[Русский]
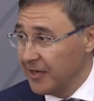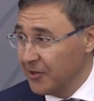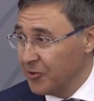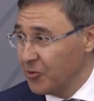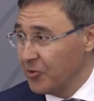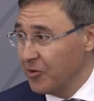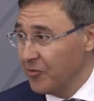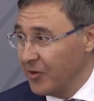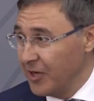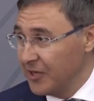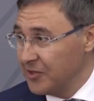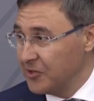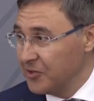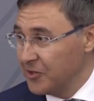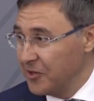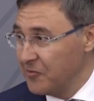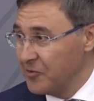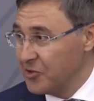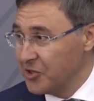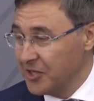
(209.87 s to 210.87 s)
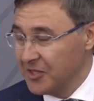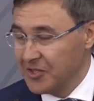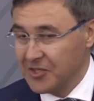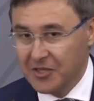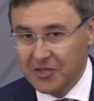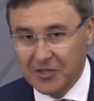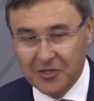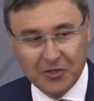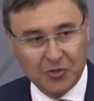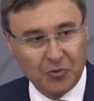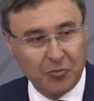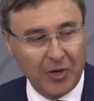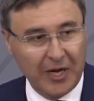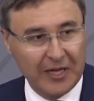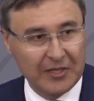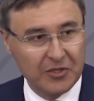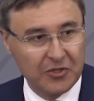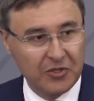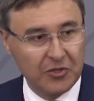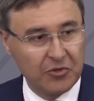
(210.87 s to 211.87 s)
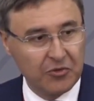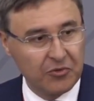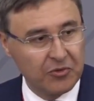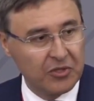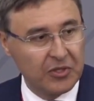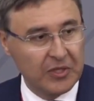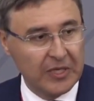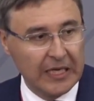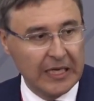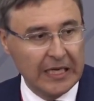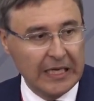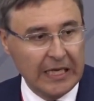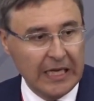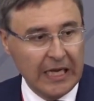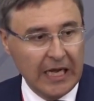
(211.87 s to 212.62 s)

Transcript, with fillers: которые являются наивысшей ценностью по Конституции,